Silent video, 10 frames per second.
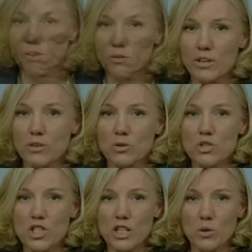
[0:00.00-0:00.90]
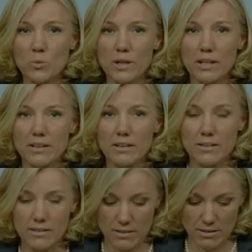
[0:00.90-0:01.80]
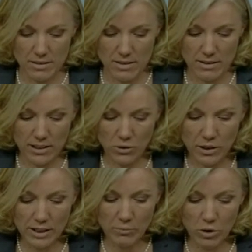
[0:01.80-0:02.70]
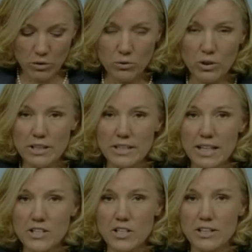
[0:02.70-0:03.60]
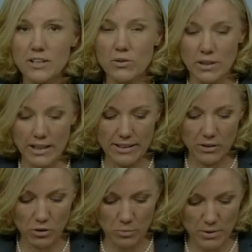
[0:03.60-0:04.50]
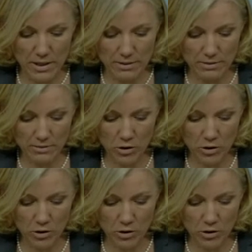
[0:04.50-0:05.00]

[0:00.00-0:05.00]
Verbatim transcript: Ho vinto 5 titoli del mondo e 10 titoli agli europei.